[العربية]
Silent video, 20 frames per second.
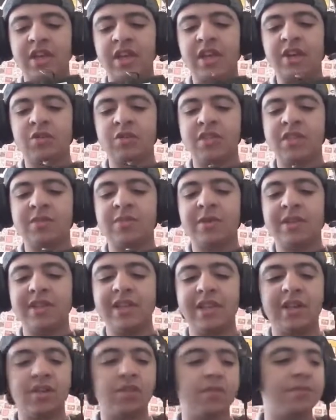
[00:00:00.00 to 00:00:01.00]
هاكو الزبل
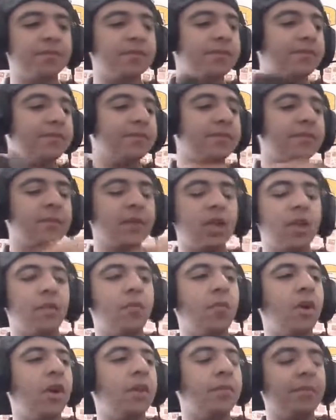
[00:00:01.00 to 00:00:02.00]
ديالكم
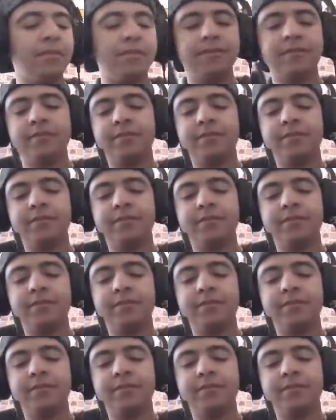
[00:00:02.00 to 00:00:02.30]
المهم